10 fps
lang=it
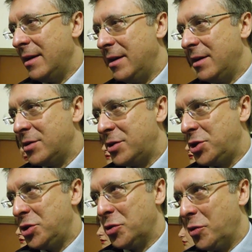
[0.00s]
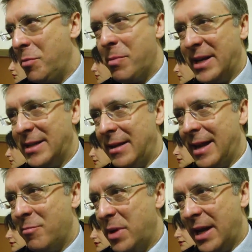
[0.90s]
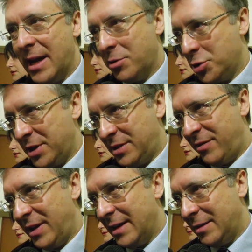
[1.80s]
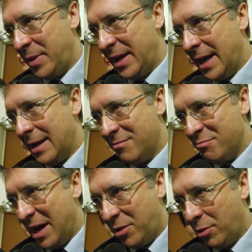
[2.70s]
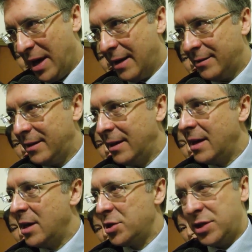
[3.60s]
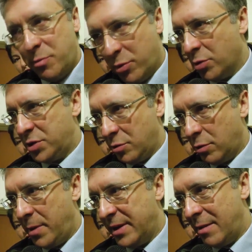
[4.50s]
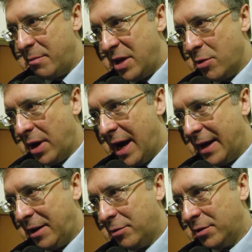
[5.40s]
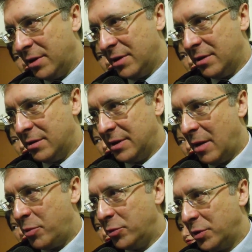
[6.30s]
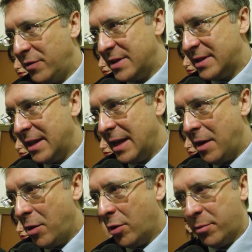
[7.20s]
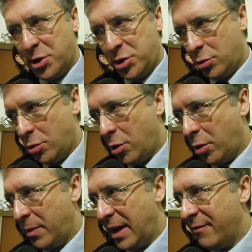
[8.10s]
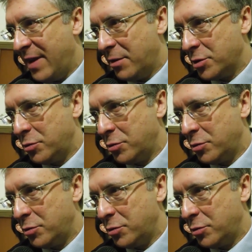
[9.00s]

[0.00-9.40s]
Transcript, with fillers: eh, ci sono impresentabili che hanno certificati penali immacolati. Si può sicuramente migliorare con, eh, dal punto di vista delle norme, ci sono norme che vanno